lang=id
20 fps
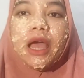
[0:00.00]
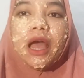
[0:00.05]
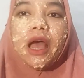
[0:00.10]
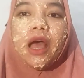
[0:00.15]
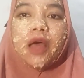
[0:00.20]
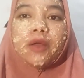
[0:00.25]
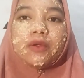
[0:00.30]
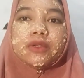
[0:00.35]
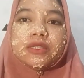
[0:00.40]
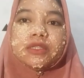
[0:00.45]
gak
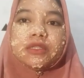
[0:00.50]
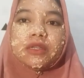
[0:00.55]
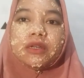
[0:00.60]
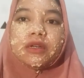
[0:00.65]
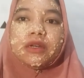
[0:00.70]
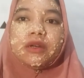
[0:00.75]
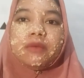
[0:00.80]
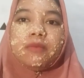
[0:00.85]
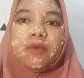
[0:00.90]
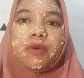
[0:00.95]
harus
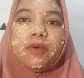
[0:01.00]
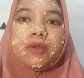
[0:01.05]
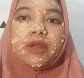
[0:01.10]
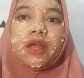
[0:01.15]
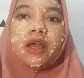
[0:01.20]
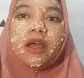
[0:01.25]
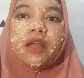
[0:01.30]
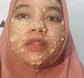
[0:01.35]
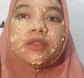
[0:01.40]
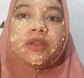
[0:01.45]
uh,
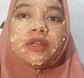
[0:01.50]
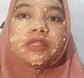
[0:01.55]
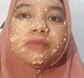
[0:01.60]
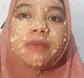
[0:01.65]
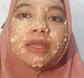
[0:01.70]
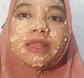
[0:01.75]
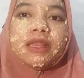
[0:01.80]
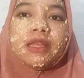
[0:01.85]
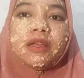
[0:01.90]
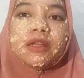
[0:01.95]
menggunakan
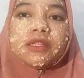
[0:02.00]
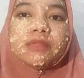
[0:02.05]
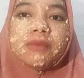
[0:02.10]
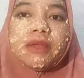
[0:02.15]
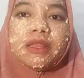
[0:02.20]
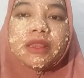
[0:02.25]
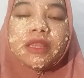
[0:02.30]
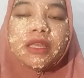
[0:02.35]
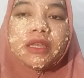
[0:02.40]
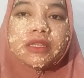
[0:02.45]
kosmetik
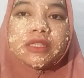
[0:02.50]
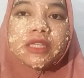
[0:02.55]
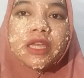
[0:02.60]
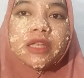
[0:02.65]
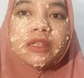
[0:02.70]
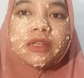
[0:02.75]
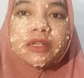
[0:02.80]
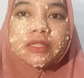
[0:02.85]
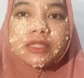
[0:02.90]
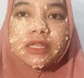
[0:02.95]
kosmetik
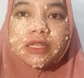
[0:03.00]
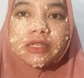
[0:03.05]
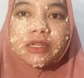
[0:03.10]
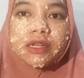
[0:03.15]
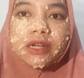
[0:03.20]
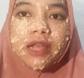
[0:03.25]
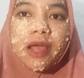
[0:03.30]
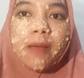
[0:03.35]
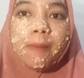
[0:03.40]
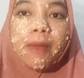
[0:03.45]
skincare
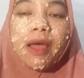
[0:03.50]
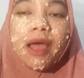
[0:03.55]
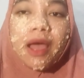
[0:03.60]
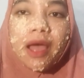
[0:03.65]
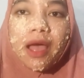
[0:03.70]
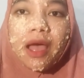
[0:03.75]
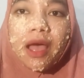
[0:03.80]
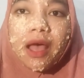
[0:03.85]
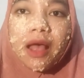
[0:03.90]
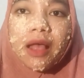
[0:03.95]
skincare yang
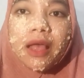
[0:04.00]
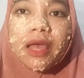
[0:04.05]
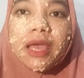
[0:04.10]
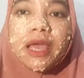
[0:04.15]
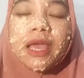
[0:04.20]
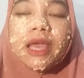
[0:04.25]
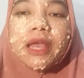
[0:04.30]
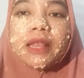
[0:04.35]
mahal.